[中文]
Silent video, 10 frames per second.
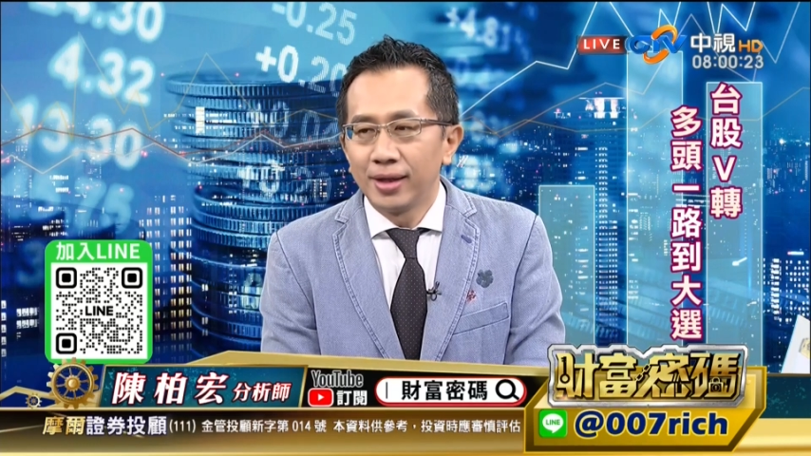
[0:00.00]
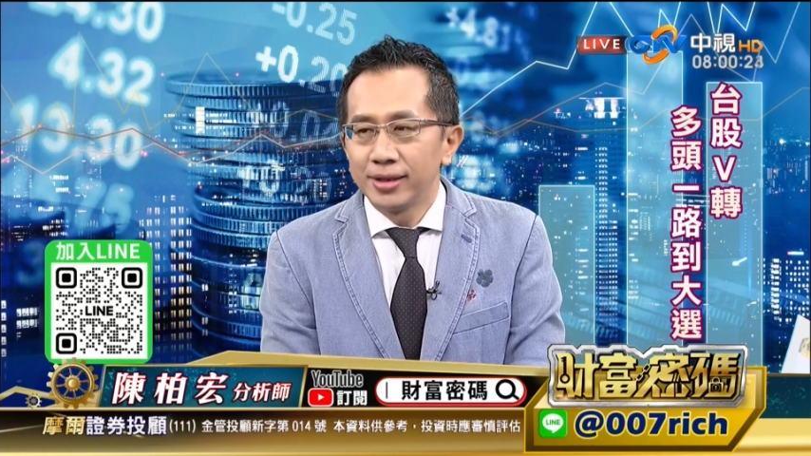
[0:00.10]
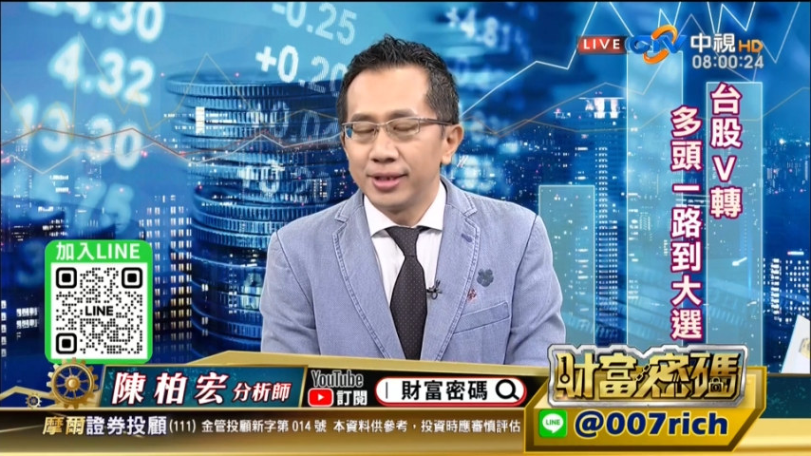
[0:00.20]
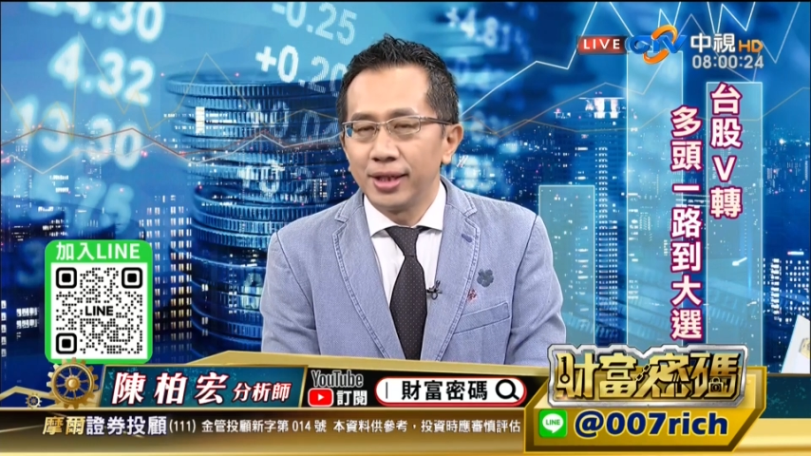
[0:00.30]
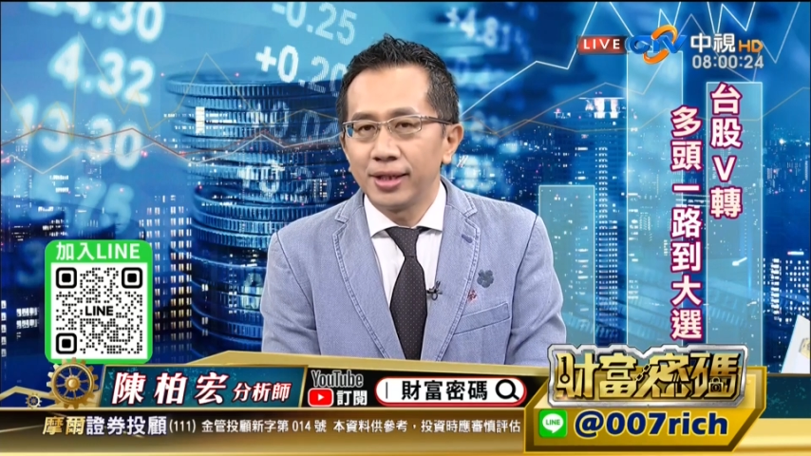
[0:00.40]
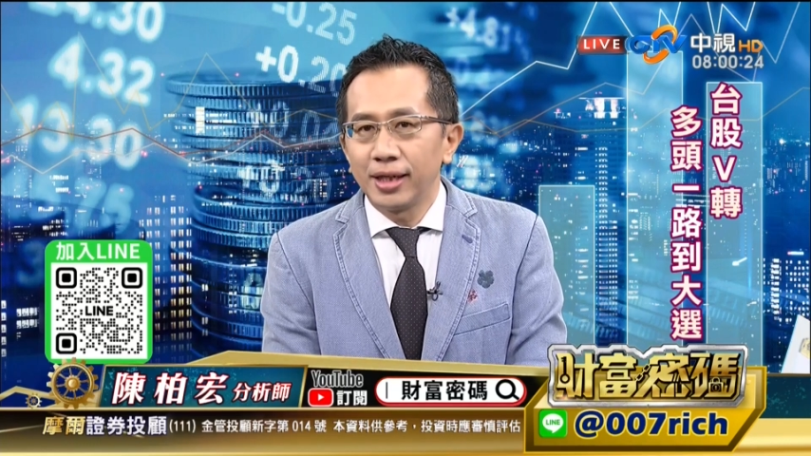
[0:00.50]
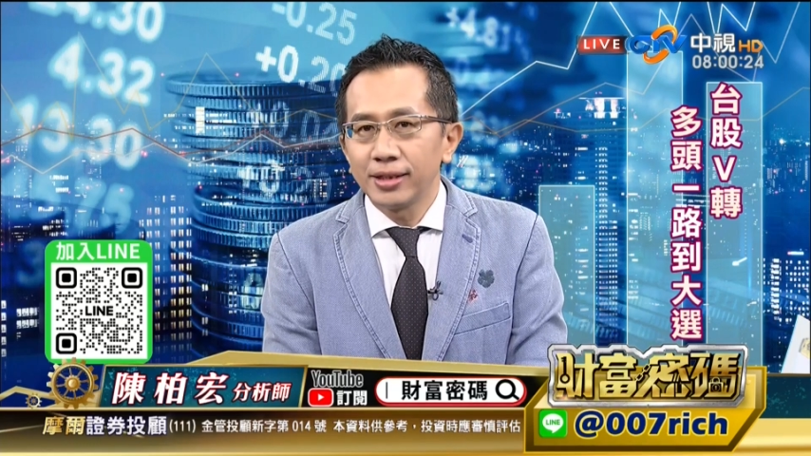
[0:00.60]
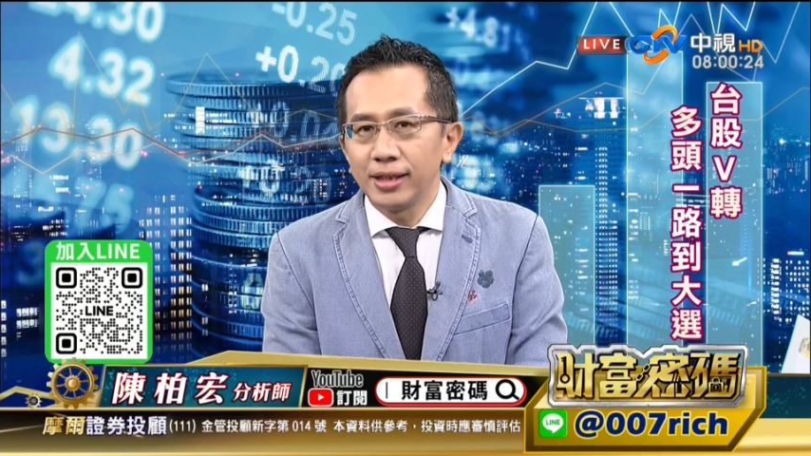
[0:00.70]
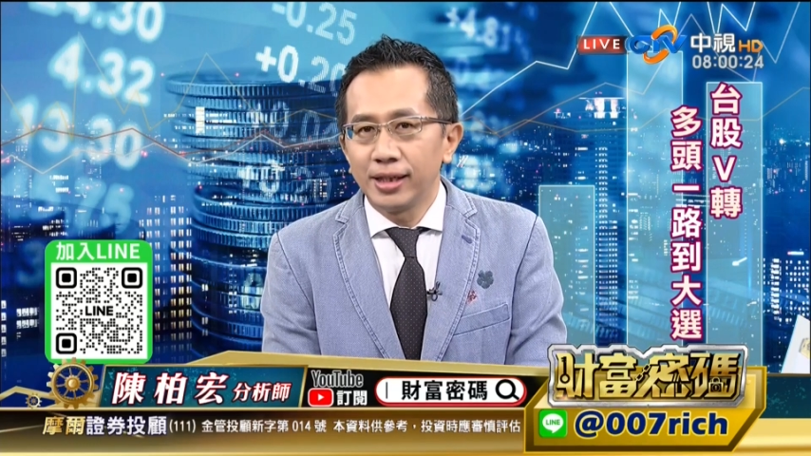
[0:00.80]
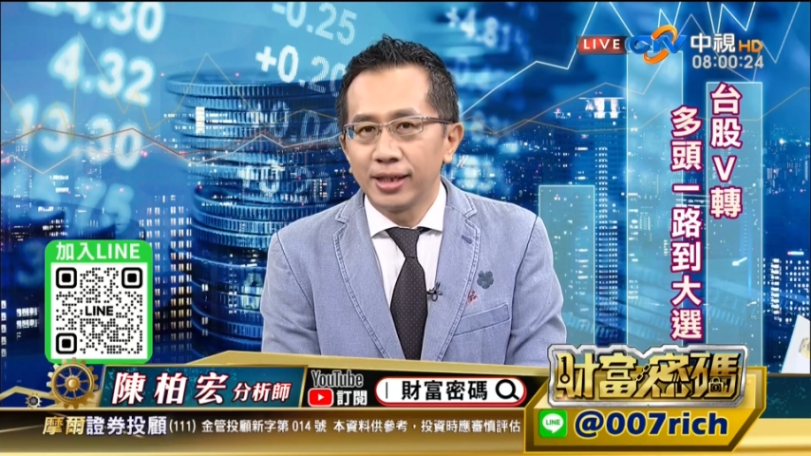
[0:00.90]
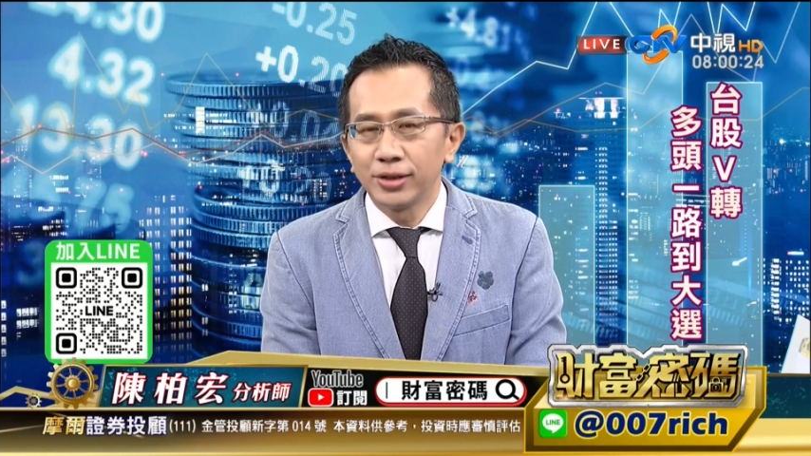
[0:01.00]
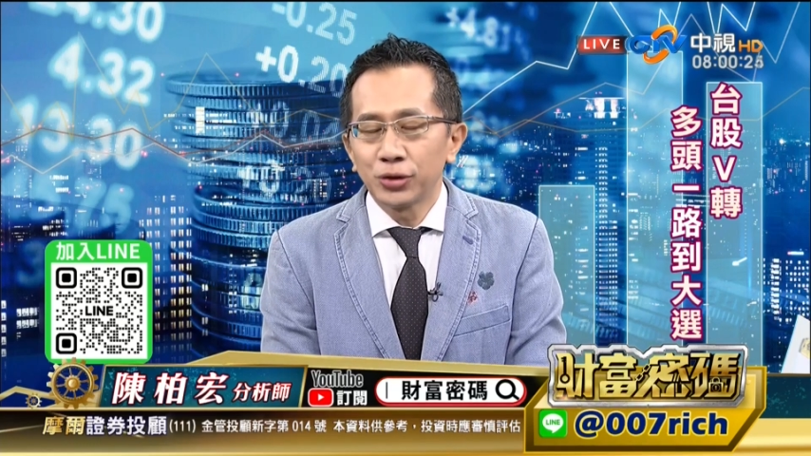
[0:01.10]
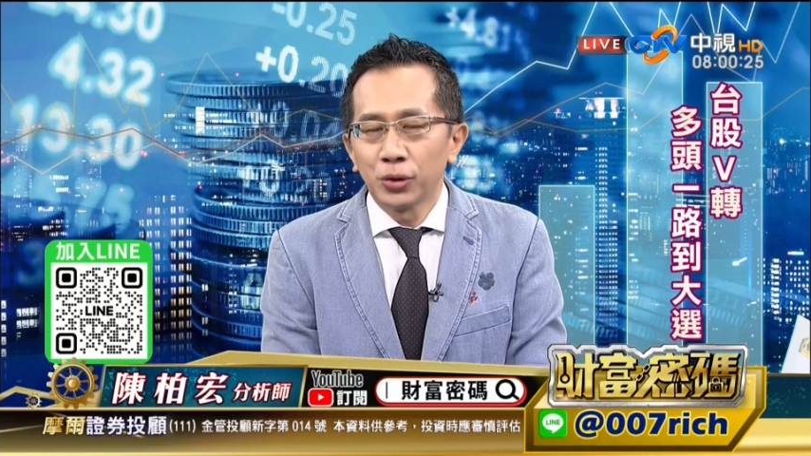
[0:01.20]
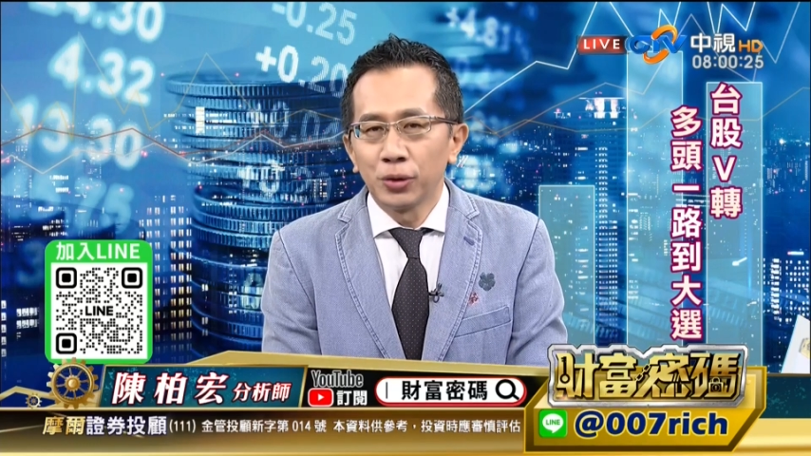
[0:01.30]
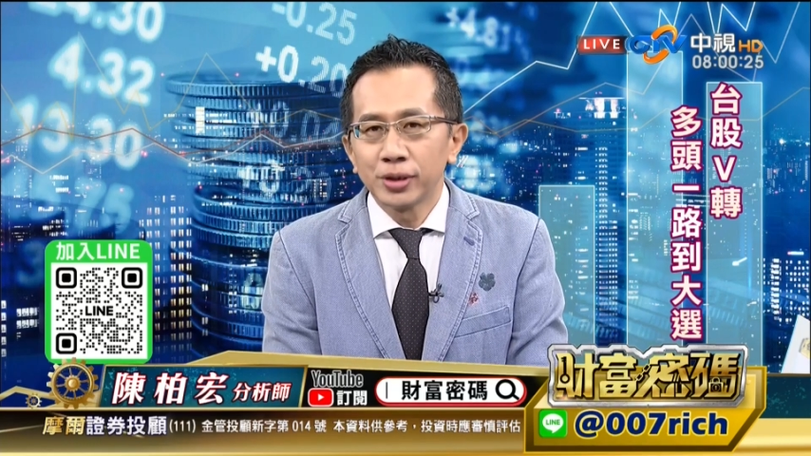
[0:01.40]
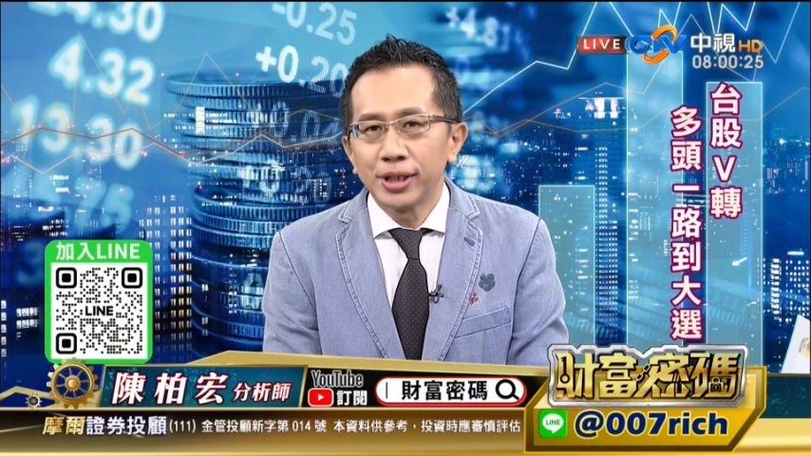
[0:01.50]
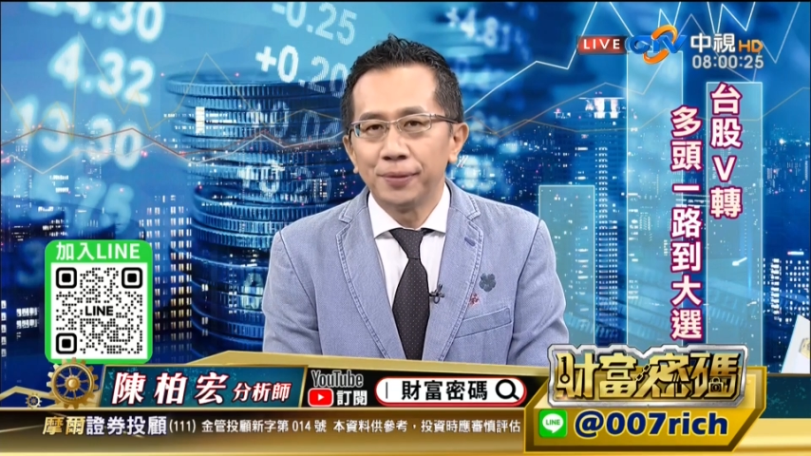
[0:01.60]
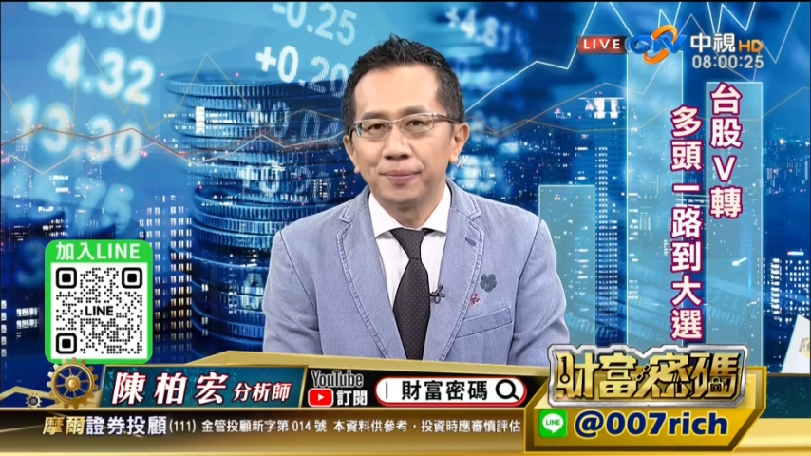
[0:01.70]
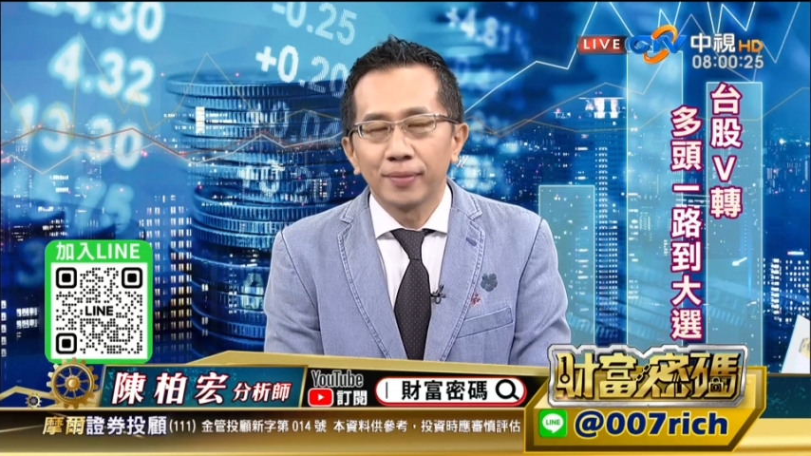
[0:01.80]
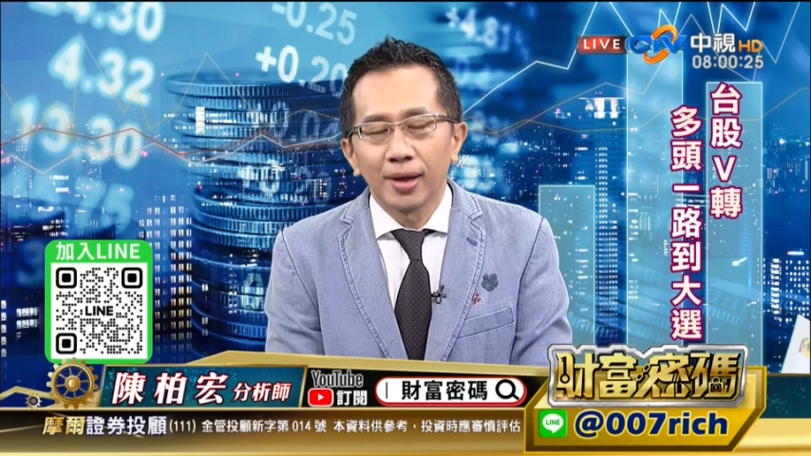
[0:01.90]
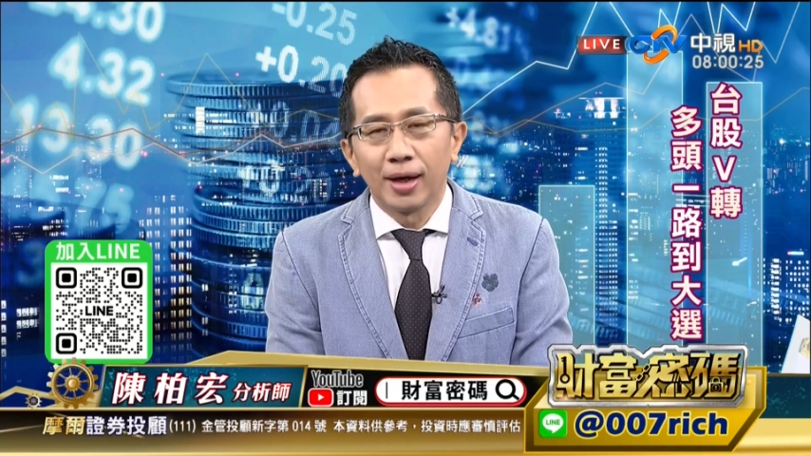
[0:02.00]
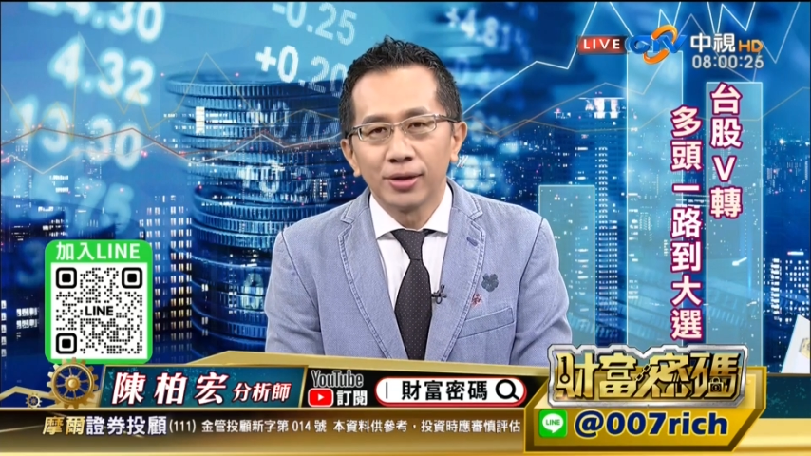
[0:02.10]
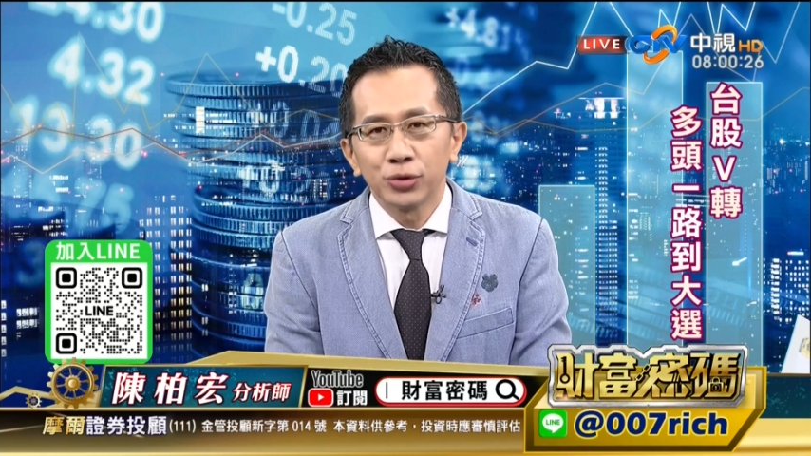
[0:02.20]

前天是一根中红线啊，